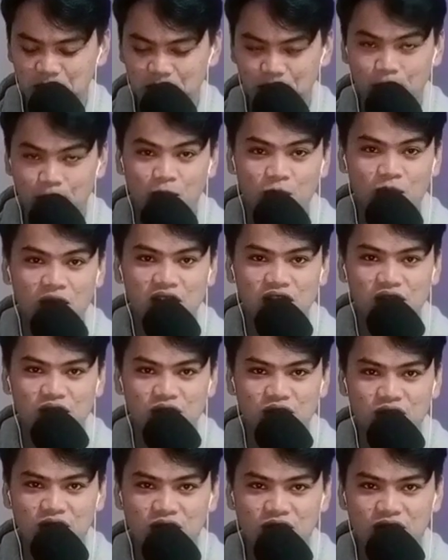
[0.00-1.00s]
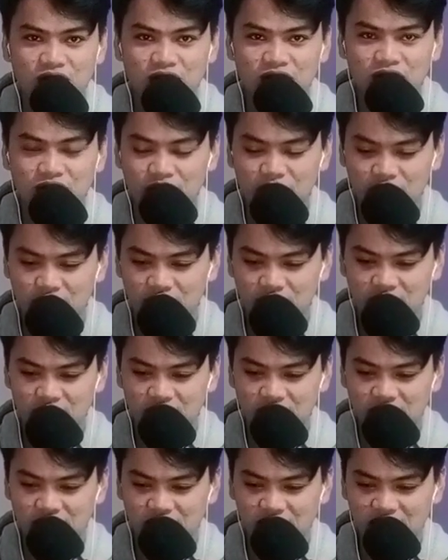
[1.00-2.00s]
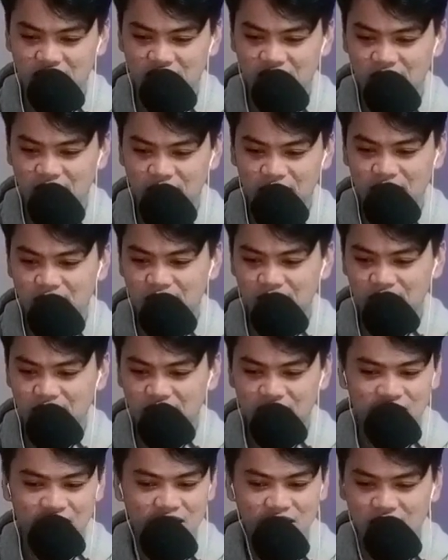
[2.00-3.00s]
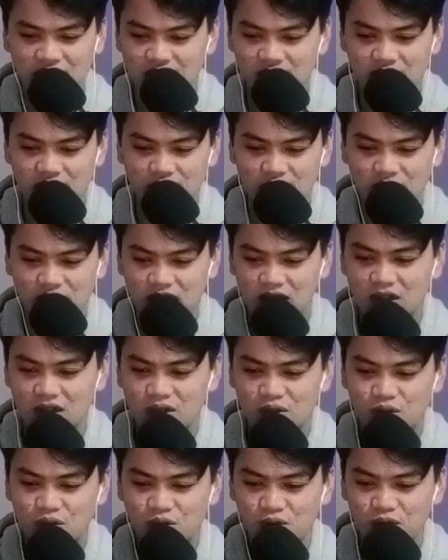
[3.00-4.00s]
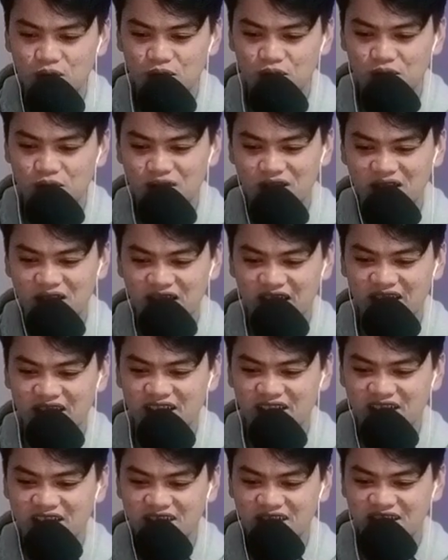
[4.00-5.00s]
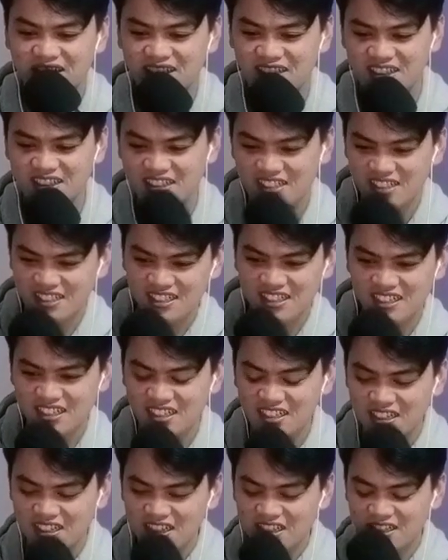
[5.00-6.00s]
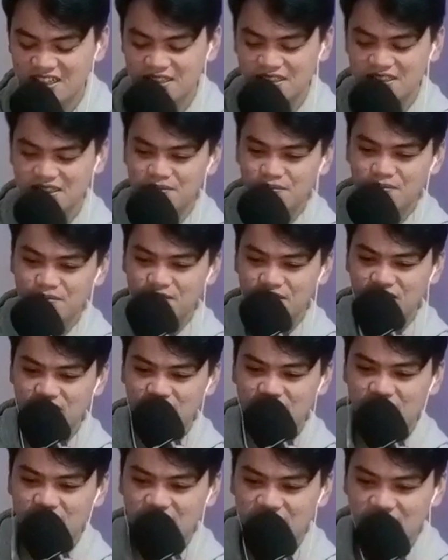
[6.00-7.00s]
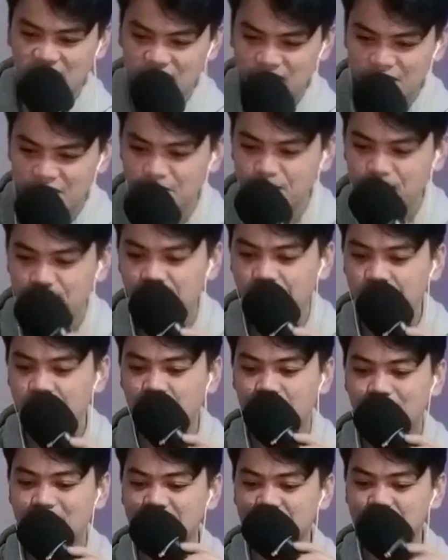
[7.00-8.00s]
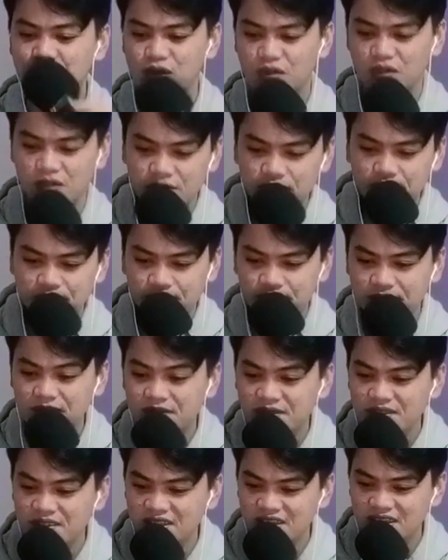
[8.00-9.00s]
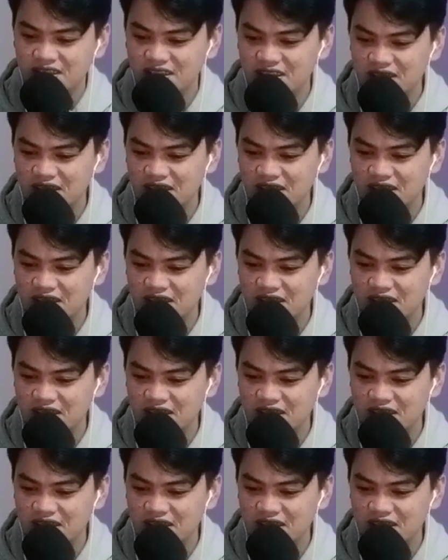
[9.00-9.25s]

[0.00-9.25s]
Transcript: walaupun ini tuh putih ya, tapi sebenarnya ini cat. Aduh, keren. Carbon fiber. Jadi mau masuk Carbon fiber.